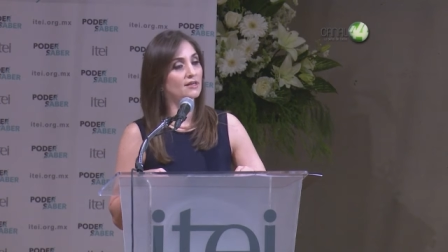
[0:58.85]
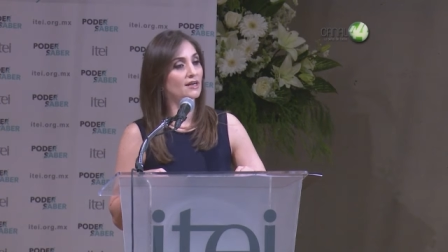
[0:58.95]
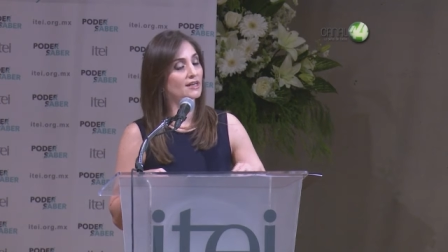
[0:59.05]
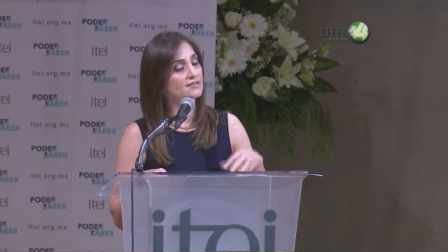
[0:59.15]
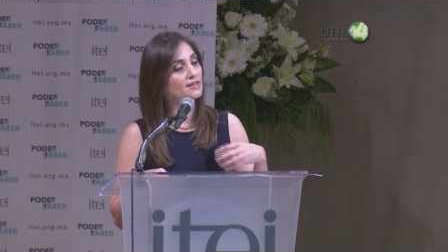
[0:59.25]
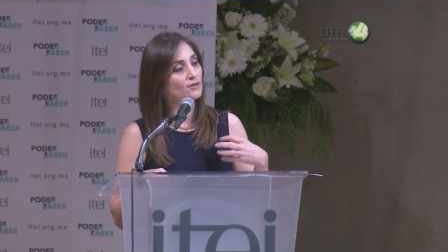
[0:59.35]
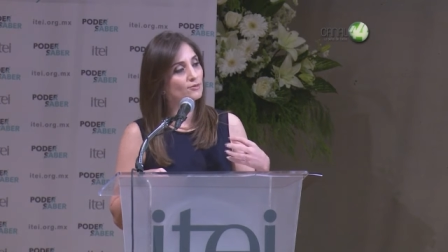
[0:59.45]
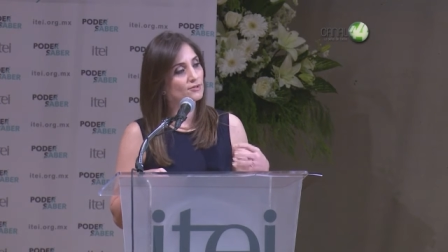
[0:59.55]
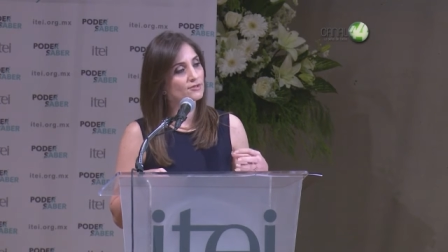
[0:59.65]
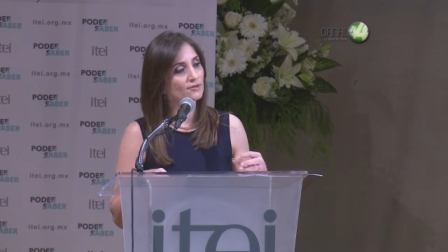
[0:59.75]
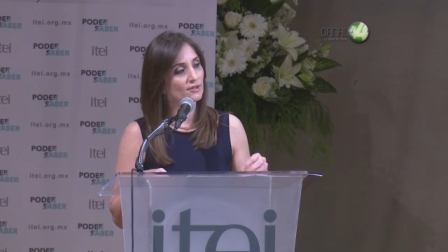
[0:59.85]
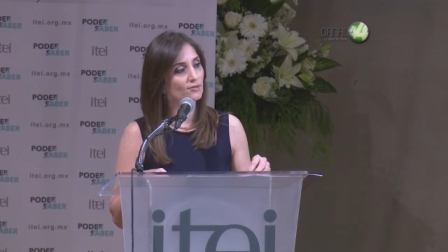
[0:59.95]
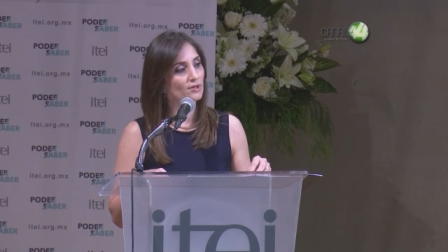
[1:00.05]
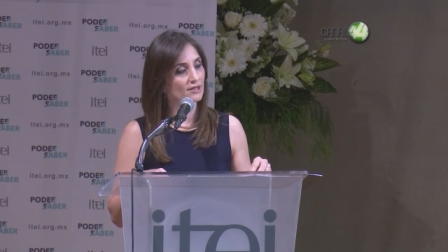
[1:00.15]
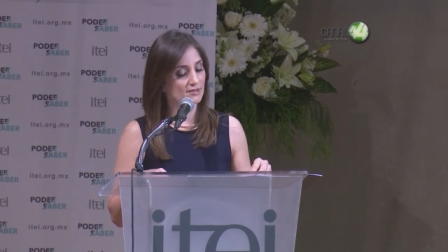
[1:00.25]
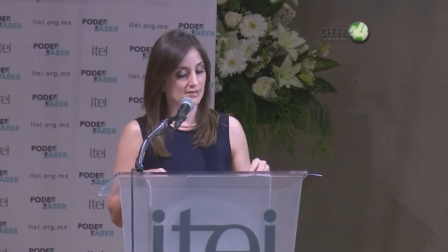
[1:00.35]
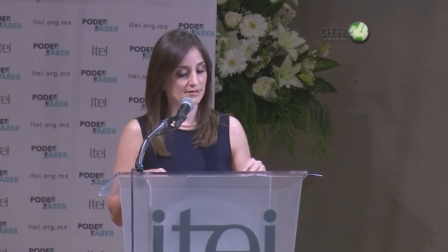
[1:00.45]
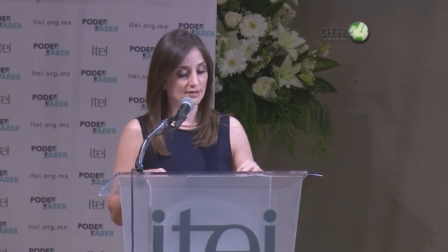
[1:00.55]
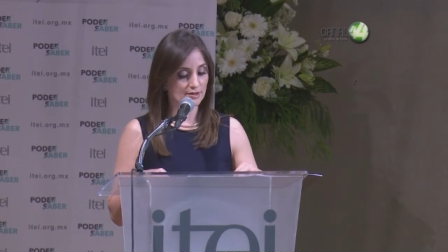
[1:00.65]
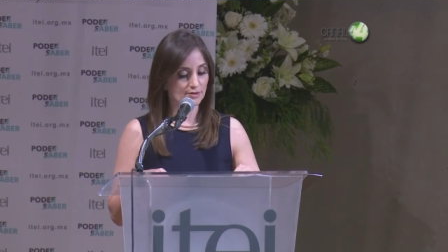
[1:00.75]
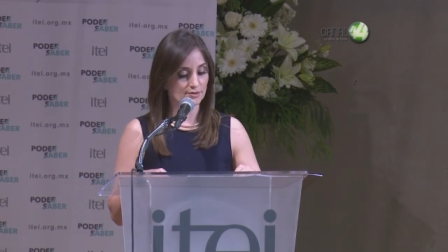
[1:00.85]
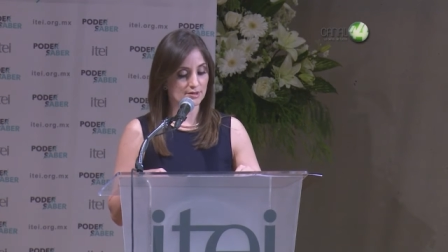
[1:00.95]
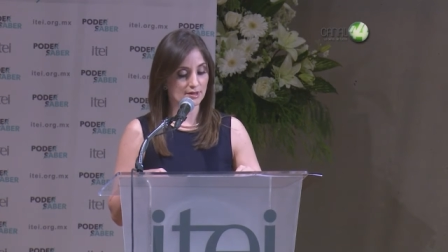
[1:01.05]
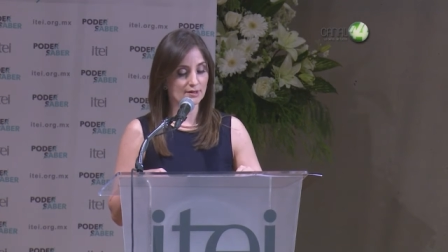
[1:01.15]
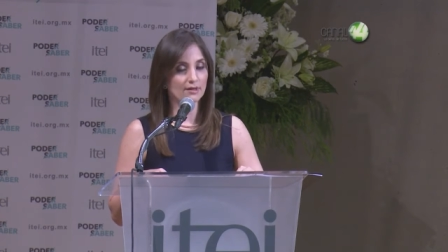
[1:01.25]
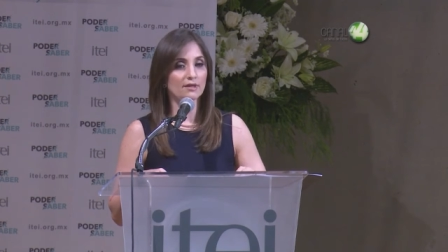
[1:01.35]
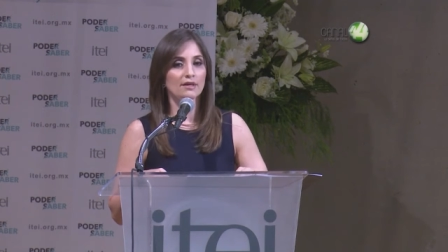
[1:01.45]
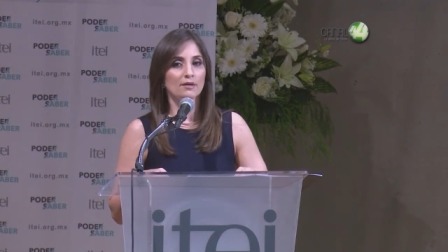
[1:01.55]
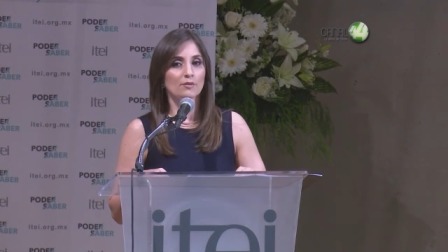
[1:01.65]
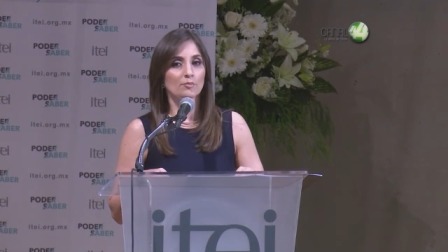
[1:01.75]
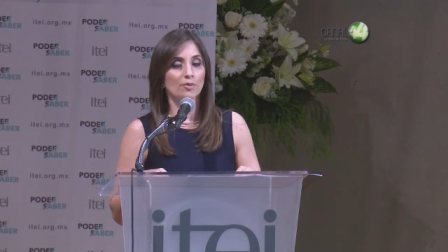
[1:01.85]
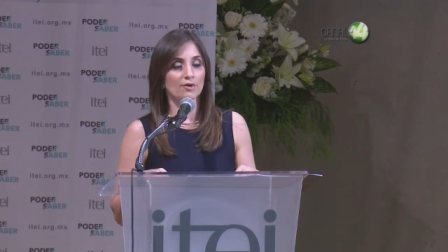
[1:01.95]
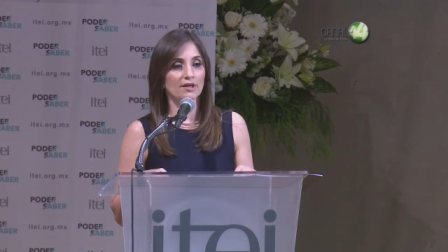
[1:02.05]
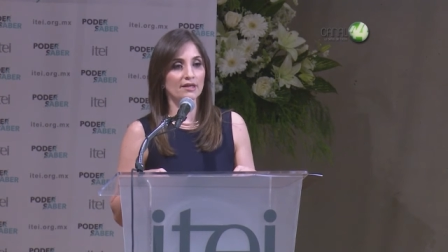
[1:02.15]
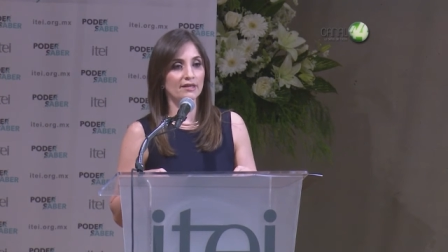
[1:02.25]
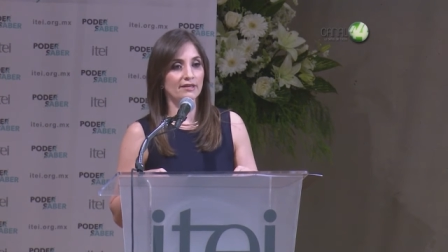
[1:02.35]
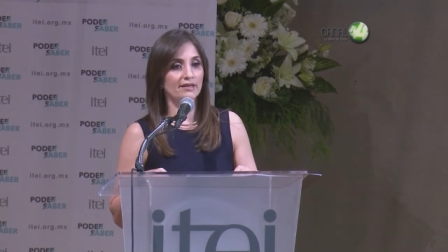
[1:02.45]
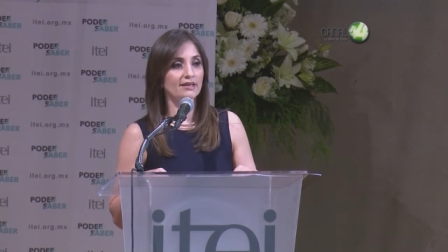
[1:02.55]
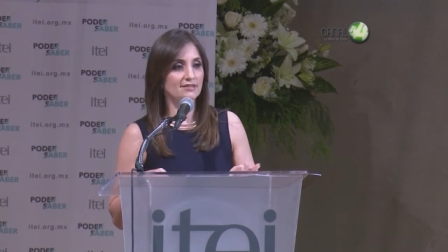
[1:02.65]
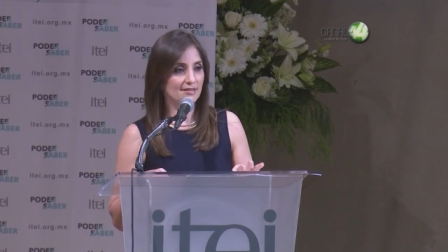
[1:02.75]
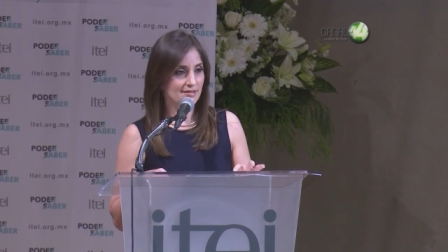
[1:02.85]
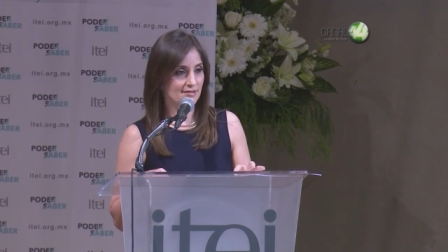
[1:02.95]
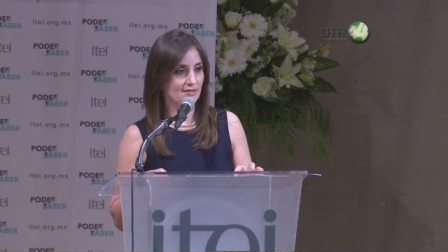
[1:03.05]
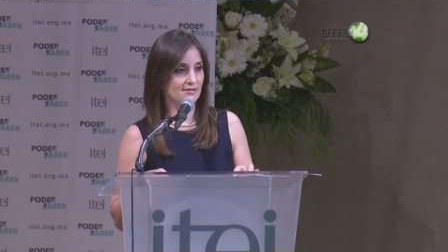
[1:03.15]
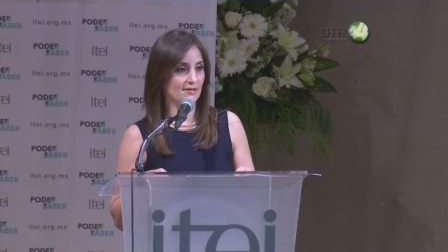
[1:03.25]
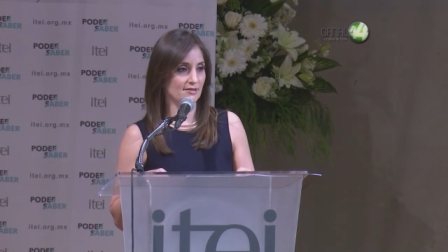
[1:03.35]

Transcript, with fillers: a las que algunos continúan resistiéndose, porque existe esta